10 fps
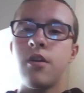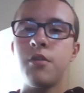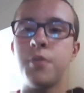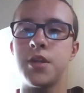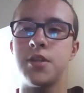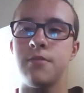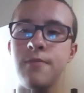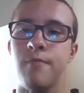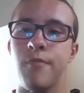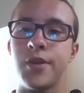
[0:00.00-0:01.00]
reprise.
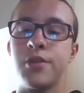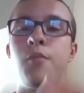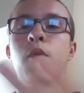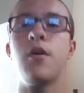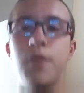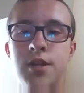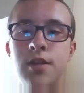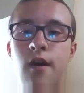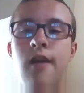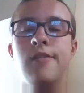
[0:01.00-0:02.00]
Parce que moi, oui,
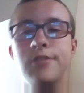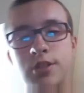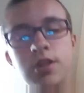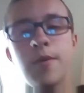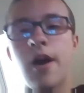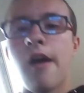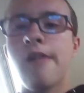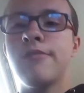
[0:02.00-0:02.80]
ça va. C'était bien.